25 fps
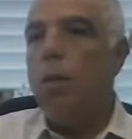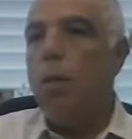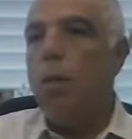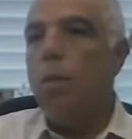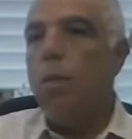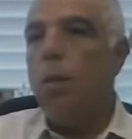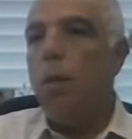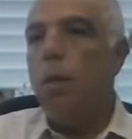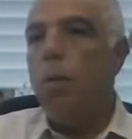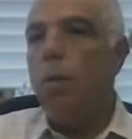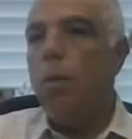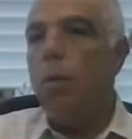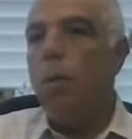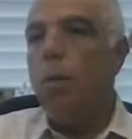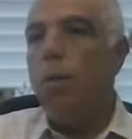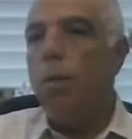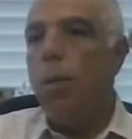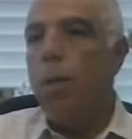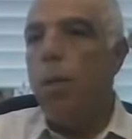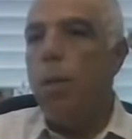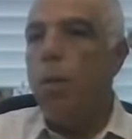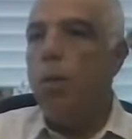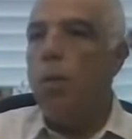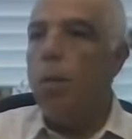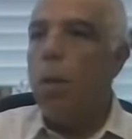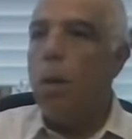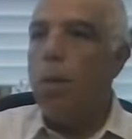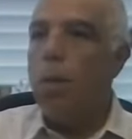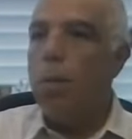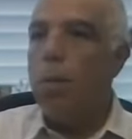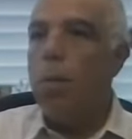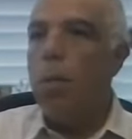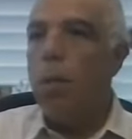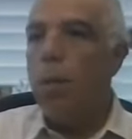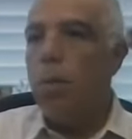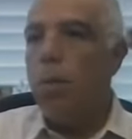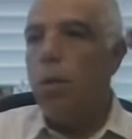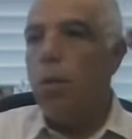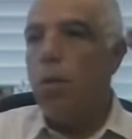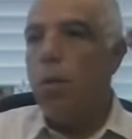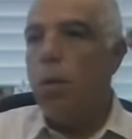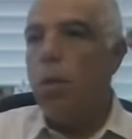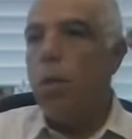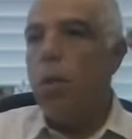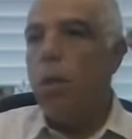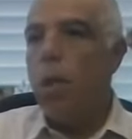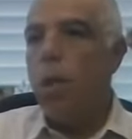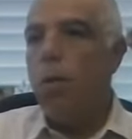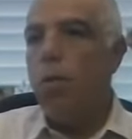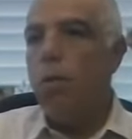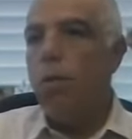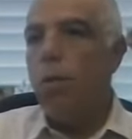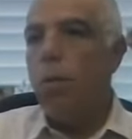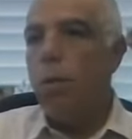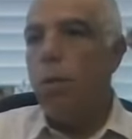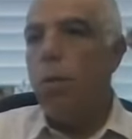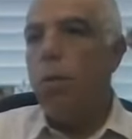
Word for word: حصه بحدود ال 150 160